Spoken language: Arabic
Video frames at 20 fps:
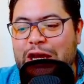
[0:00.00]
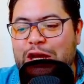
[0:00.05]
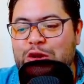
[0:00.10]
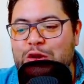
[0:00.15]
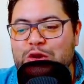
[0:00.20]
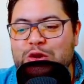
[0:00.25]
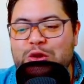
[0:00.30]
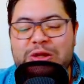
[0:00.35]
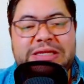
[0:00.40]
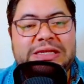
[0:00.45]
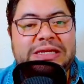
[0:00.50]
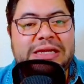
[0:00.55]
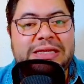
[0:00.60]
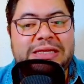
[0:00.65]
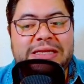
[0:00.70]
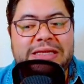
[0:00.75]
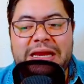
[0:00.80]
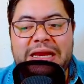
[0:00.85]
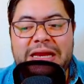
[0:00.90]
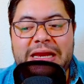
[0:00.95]
ندوزو
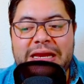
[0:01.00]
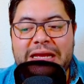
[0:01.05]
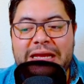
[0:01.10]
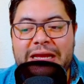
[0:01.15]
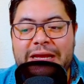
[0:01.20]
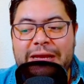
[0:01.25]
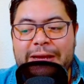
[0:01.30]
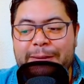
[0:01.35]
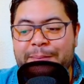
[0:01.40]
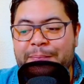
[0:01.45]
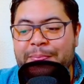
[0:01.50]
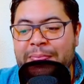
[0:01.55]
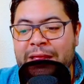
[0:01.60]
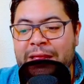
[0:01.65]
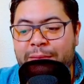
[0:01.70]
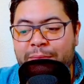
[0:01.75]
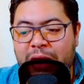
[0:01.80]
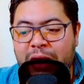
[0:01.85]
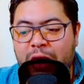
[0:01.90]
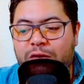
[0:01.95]
سيدنا
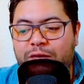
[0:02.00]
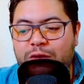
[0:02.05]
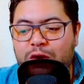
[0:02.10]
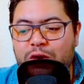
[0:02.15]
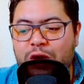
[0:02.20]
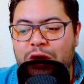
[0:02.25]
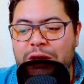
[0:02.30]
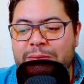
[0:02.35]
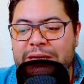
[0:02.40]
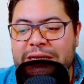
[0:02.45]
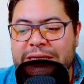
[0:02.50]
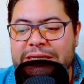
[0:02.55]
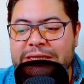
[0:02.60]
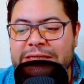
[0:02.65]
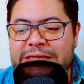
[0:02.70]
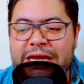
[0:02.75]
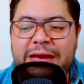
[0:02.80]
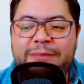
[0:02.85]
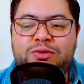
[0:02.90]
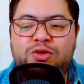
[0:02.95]
نبقاو في الكوين
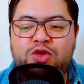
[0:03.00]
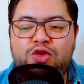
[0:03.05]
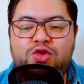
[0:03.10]
ماركت كاب